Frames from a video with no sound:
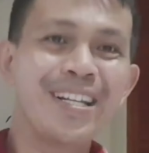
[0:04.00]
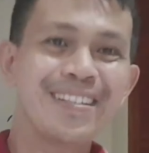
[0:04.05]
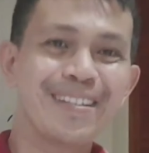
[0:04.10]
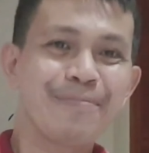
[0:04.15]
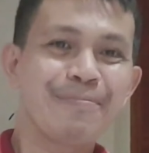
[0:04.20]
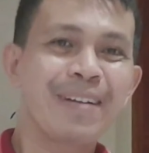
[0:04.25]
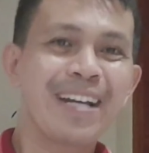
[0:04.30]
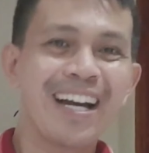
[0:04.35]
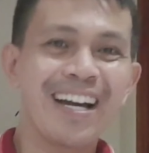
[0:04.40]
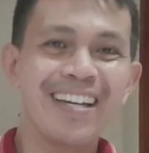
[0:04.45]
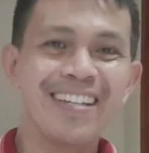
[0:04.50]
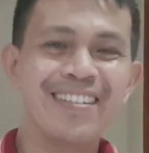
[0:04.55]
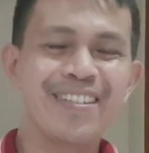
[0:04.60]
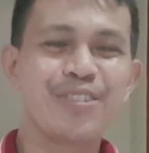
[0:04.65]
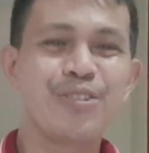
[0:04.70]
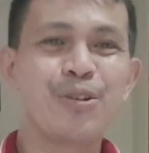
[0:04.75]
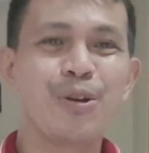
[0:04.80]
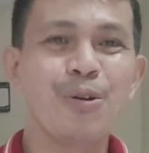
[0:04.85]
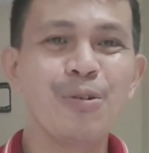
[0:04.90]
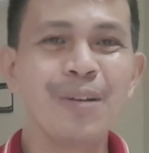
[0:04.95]
up guys?
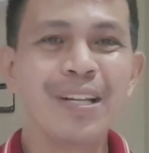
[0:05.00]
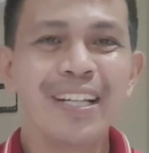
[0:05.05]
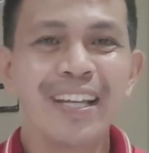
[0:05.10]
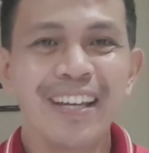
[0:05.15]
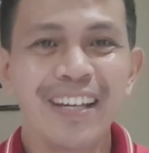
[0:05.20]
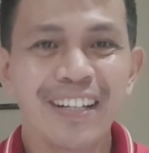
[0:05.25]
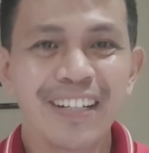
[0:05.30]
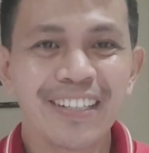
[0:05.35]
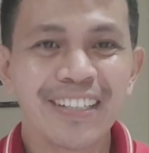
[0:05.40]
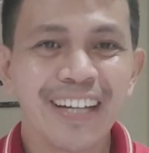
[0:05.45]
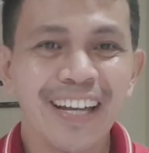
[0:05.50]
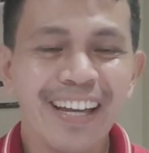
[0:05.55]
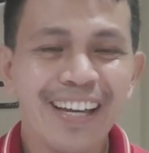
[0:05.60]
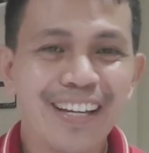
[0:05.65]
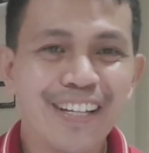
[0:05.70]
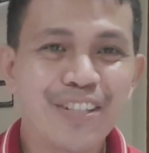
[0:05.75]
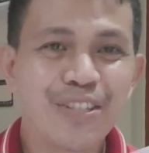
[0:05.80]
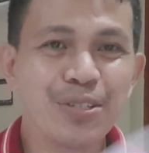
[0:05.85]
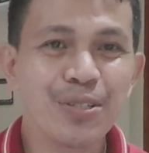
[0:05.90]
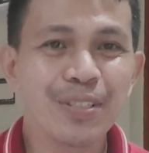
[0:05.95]
Joel here
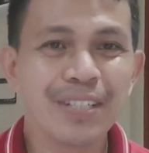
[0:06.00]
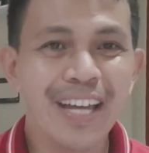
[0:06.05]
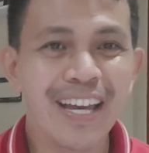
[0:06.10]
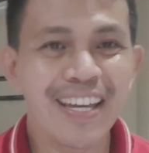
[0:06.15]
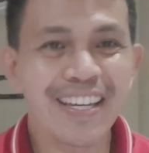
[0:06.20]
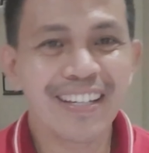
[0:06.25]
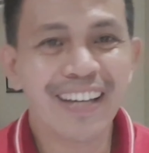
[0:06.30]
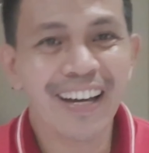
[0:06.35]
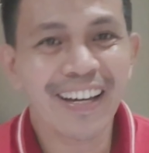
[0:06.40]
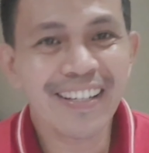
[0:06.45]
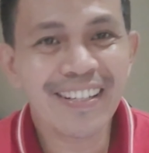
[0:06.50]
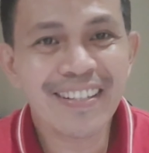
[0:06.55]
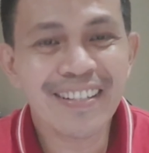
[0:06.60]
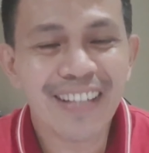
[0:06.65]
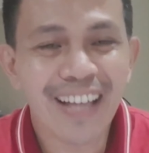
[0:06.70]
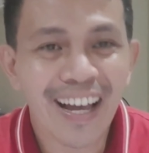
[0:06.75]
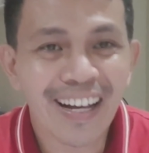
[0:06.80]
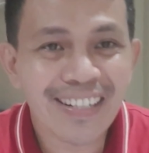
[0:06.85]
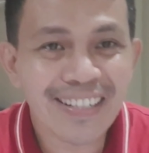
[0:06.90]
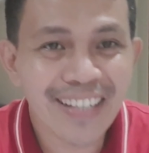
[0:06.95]
and today
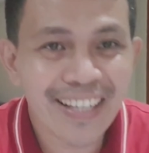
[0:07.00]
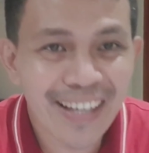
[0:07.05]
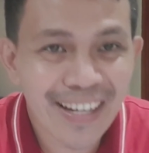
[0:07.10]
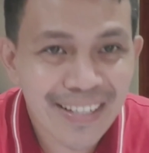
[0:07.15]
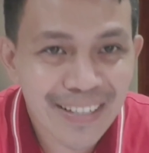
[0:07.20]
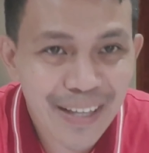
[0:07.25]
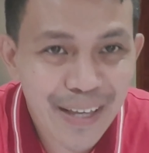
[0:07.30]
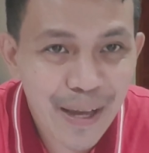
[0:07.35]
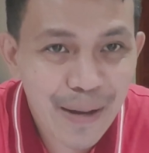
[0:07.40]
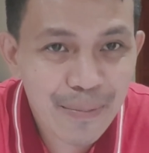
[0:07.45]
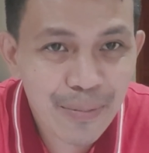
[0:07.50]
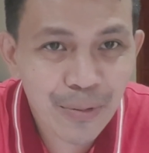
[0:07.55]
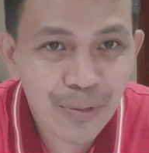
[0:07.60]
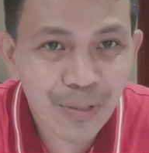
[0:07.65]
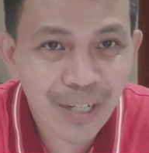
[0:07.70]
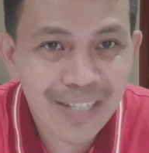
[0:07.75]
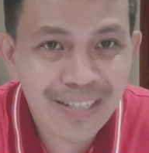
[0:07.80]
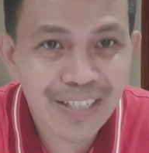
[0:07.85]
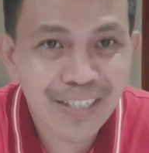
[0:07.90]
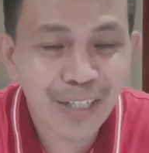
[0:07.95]
guys, ang saya-saya po
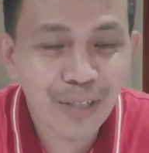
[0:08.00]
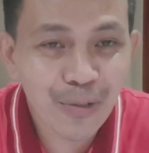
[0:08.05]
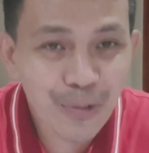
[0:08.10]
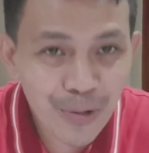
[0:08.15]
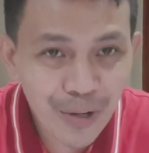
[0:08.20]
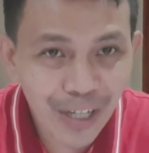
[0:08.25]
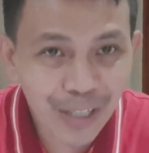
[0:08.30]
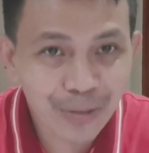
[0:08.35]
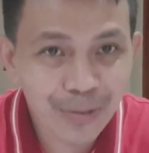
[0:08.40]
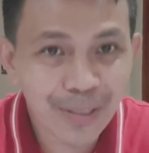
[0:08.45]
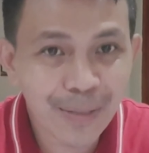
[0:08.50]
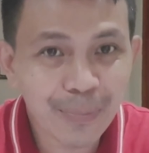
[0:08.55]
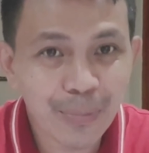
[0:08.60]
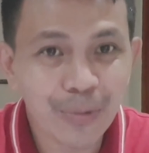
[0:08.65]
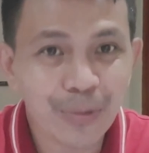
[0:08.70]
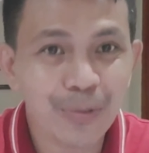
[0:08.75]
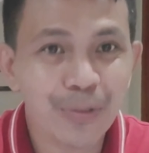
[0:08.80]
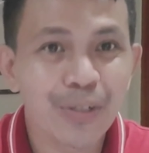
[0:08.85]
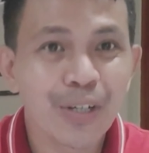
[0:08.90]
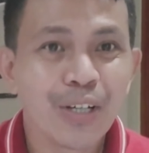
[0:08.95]
kasi nakuha ko na
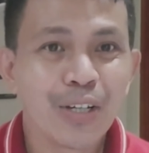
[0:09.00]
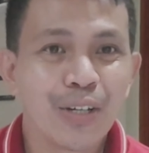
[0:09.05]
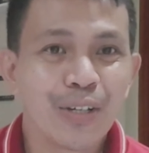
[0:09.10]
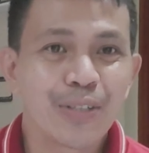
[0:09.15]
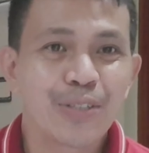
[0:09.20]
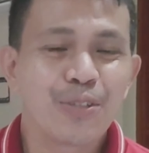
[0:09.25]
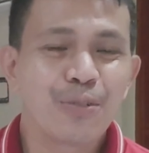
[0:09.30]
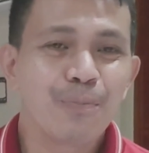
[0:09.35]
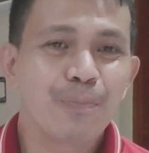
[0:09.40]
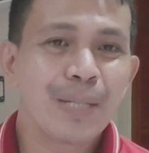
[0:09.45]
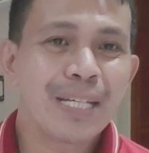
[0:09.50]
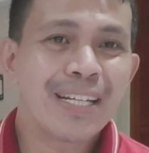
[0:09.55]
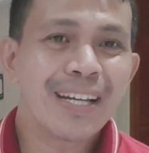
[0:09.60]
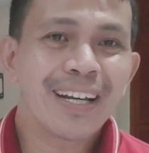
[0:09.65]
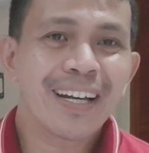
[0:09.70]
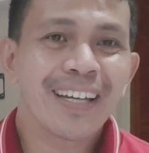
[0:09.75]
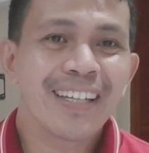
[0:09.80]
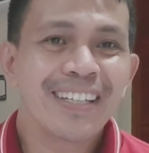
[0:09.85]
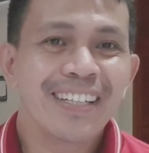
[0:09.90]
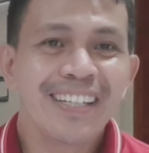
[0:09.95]
po yung
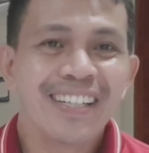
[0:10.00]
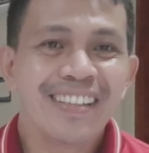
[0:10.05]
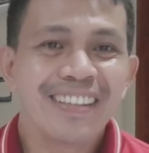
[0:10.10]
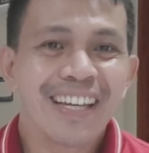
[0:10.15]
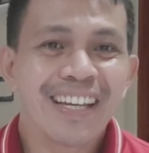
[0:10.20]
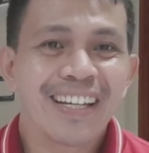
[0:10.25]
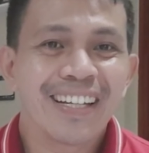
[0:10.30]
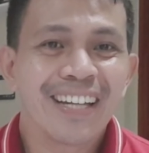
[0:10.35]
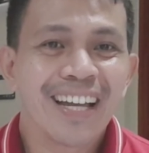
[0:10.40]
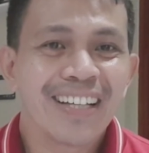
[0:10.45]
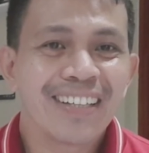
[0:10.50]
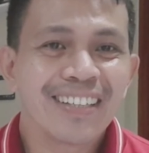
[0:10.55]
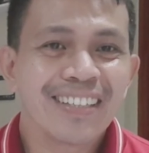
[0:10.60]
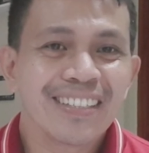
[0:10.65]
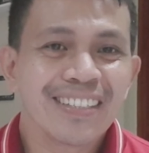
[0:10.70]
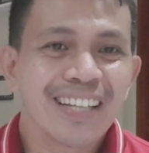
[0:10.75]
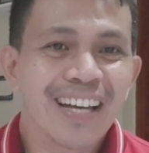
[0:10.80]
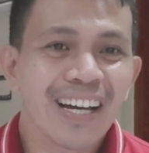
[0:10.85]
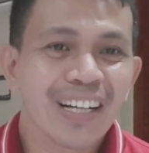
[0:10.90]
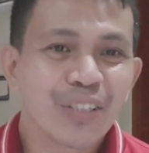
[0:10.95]
pinakahihintay
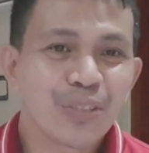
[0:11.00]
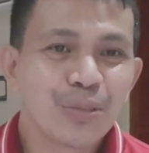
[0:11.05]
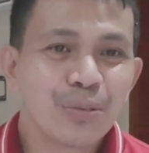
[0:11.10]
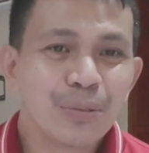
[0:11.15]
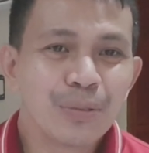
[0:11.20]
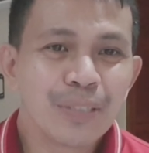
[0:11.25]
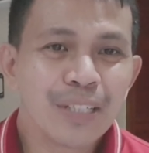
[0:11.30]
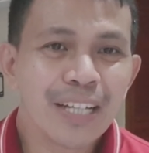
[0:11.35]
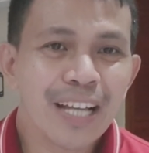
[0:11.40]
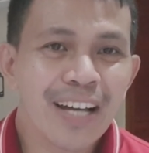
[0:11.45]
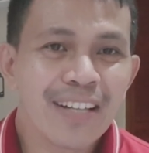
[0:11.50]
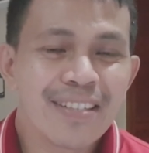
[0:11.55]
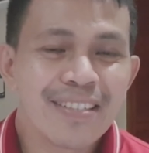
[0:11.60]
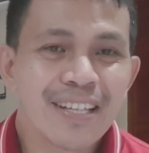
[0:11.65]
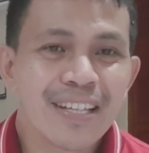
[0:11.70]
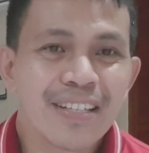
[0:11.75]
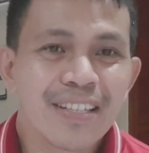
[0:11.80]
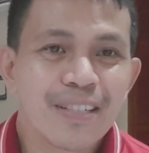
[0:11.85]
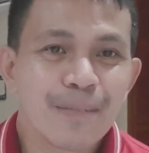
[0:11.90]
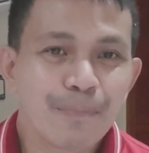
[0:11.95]
natin na Google
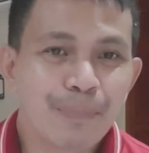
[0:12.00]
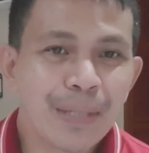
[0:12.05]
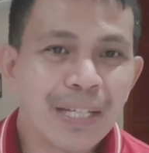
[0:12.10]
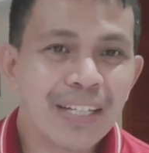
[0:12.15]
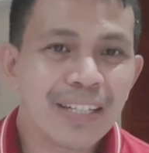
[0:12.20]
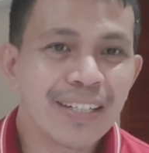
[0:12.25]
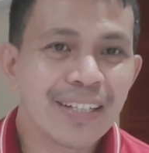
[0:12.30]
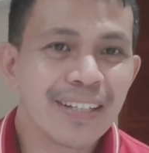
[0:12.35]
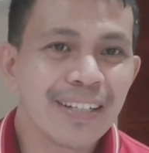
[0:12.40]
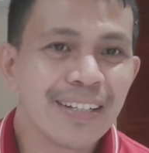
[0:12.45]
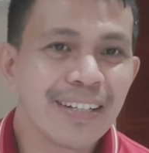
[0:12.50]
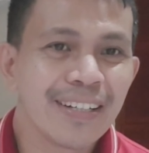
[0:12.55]
AdSense pin.